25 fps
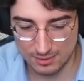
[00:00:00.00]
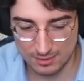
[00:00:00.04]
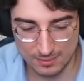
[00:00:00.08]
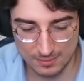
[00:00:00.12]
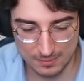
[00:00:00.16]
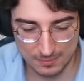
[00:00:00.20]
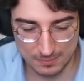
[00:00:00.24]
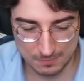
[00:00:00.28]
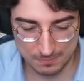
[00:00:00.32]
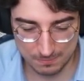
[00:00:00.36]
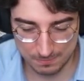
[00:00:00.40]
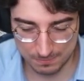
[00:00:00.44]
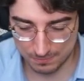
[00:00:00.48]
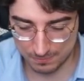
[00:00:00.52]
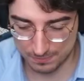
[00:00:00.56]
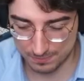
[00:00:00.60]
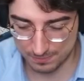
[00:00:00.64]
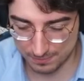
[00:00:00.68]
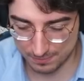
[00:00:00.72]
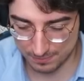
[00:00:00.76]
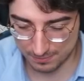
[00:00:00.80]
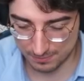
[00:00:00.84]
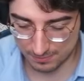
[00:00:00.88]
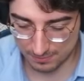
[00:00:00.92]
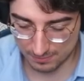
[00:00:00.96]
ist hart,
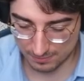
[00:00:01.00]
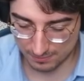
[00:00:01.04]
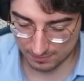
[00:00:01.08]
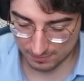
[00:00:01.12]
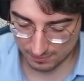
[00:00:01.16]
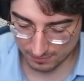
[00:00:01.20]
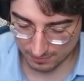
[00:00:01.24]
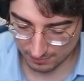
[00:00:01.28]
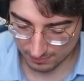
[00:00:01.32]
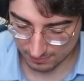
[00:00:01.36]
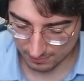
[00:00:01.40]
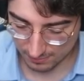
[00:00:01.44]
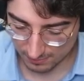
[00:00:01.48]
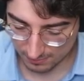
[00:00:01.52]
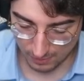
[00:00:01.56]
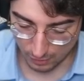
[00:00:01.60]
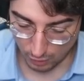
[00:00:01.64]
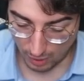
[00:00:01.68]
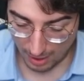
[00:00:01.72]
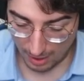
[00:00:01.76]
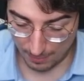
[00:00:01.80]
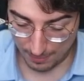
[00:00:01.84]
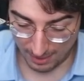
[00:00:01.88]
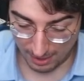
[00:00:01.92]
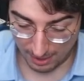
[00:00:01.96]
ist hart gewesen. Ja,
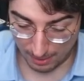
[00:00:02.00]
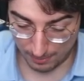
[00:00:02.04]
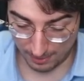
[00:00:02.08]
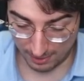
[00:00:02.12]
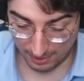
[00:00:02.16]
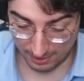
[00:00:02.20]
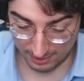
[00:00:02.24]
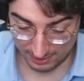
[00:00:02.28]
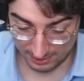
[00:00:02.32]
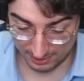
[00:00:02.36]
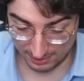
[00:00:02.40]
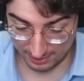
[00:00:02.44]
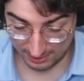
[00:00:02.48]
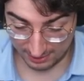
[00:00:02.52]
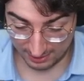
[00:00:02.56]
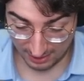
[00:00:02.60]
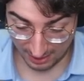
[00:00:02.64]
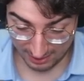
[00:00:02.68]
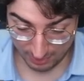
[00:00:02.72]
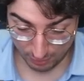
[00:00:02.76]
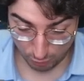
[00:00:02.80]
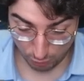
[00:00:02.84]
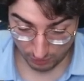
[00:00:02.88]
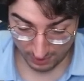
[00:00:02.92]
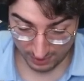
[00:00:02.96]
aber, ähm, aber
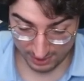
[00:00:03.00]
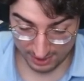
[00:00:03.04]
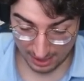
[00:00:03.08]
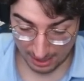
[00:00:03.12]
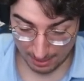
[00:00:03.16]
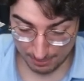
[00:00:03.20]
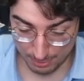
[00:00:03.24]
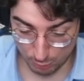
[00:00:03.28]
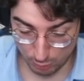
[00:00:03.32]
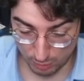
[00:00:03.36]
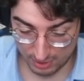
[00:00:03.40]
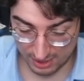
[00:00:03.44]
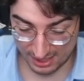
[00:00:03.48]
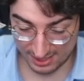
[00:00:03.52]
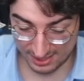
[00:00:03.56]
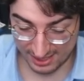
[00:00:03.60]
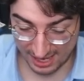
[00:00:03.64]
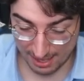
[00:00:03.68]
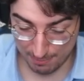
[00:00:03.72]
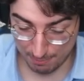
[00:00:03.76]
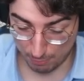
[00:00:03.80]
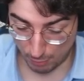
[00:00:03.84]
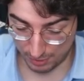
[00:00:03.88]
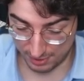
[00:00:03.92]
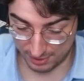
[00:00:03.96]
Kadi, du warst ja absolutes
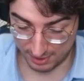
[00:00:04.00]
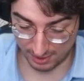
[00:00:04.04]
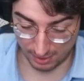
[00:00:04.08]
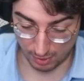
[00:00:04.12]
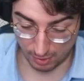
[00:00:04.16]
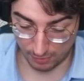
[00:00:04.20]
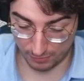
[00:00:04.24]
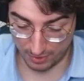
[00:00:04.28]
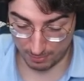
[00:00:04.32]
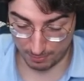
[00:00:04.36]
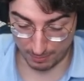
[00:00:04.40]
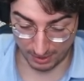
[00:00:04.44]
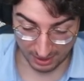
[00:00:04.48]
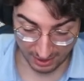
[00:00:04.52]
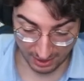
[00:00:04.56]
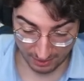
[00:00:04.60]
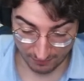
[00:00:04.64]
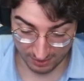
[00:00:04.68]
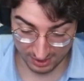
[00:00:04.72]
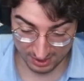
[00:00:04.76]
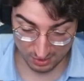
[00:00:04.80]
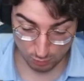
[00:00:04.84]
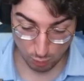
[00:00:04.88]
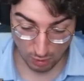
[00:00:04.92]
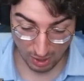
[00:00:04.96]
Escape-Monster da auf der Midlane, ja,
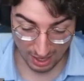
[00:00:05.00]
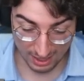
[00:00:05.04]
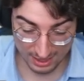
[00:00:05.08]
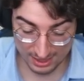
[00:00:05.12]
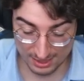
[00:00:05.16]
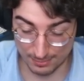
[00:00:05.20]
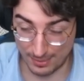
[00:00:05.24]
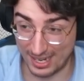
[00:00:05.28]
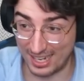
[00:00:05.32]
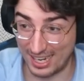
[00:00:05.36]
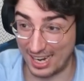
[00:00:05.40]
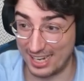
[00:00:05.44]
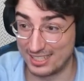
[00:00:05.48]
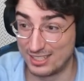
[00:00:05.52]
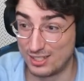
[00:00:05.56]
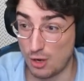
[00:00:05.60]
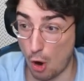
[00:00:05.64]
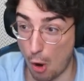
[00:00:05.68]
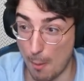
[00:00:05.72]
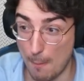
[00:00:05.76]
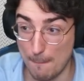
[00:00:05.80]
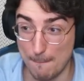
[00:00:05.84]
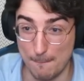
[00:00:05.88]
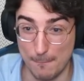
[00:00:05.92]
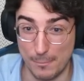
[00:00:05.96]
dass Mann. du alles
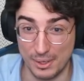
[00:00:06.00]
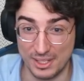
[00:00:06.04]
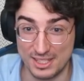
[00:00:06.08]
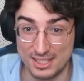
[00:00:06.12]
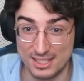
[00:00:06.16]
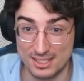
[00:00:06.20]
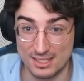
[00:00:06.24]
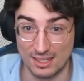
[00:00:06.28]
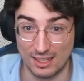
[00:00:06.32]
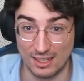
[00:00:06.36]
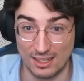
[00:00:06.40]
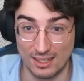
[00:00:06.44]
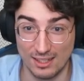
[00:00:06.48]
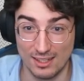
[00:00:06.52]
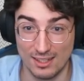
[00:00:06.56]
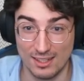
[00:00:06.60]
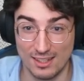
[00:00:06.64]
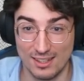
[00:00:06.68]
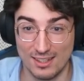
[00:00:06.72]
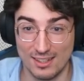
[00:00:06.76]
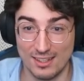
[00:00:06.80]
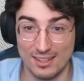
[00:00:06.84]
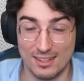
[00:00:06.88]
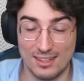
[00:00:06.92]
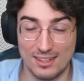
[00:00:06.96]
entkommen ja. bist, ey.
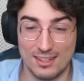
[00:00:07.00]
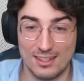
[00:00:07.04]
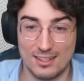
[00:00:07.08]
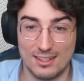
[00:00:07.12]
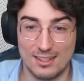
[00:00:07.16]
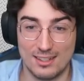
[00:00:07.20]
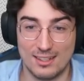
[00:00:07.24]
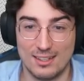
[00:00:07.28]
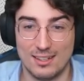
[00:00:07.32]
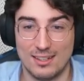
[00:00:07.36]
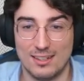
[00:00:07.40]
Kadi hat auch